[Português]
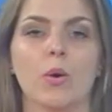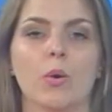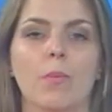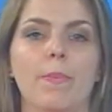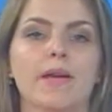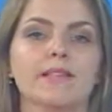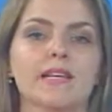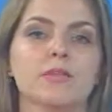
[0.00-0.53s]
O
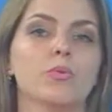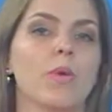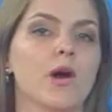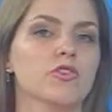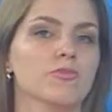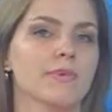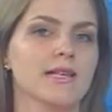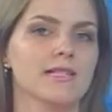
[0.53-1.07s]

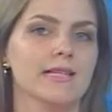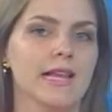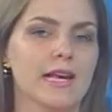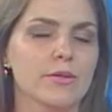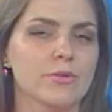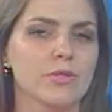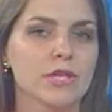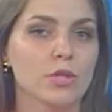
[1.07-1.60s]
percentual de
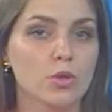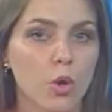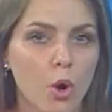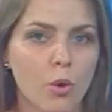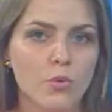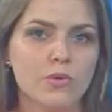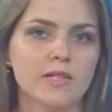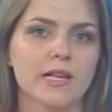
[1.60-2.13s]
brasileiros que
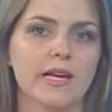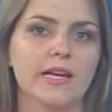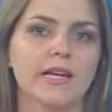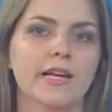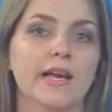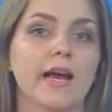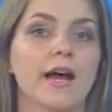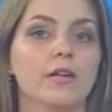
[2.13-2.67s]
doam
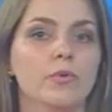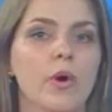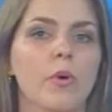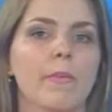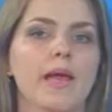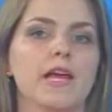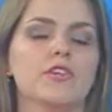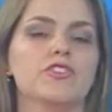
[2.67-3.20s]
sangue
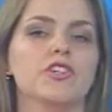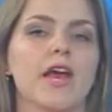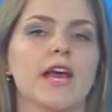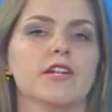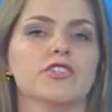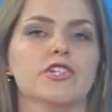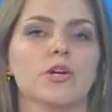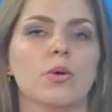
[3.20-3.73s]
anualmente
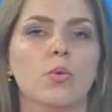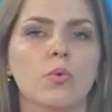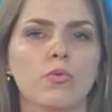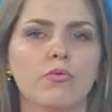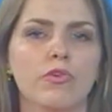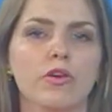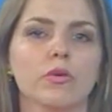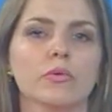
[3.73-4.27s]
é de
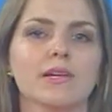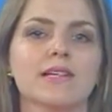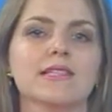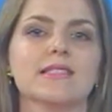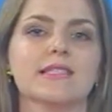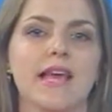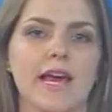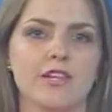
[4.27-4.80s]

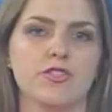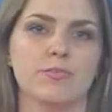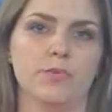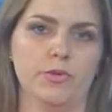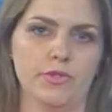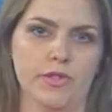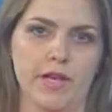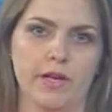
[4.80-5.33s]

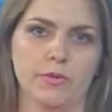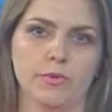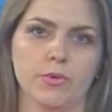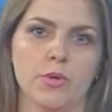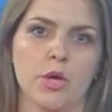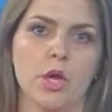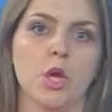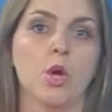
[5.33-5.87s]
1,7%,
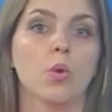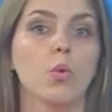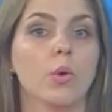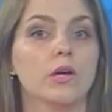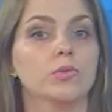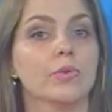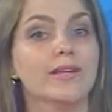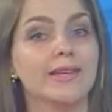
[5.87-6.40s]

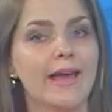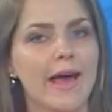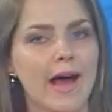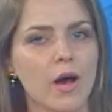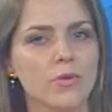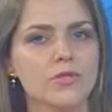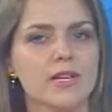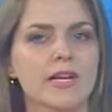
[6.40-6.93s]
quando o
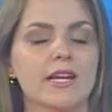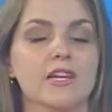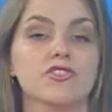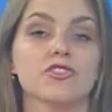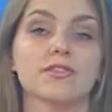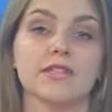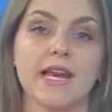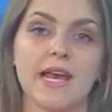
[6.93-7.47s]
ideal seria
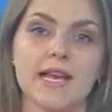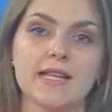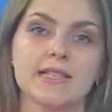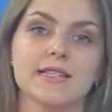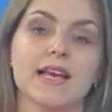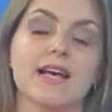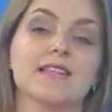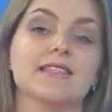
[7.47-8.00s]
de
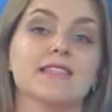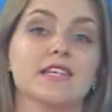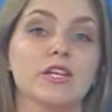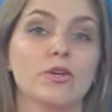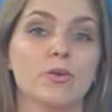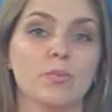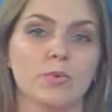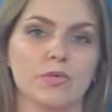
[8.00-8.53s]
3 a
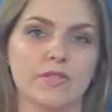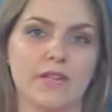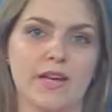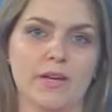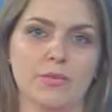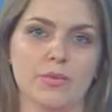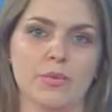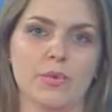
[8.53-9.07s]

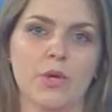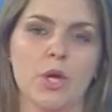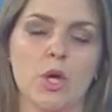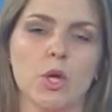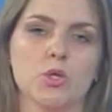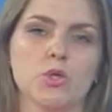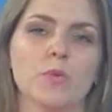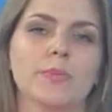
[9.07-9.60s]
5%.
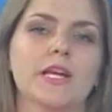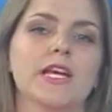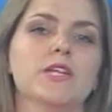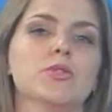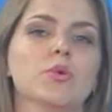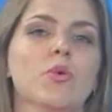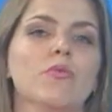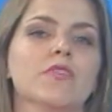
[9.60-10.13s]
Sobre
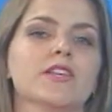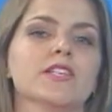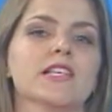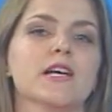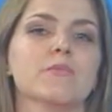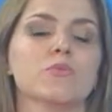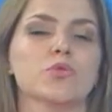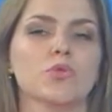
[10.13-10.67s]
isso,
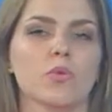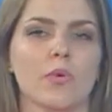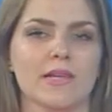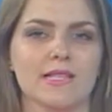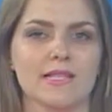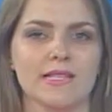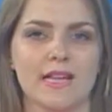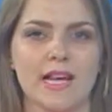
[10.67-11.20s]
conversamos com a
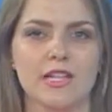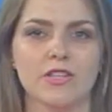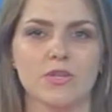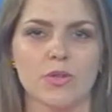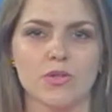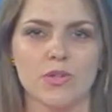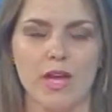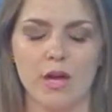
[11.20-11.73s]
assistente
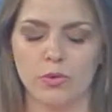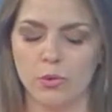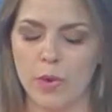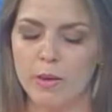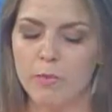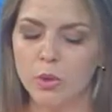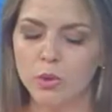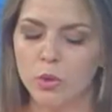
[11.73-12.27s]
social do
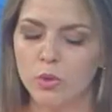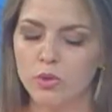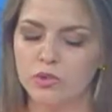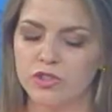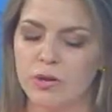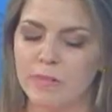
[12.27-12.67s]
Hemonúcleo de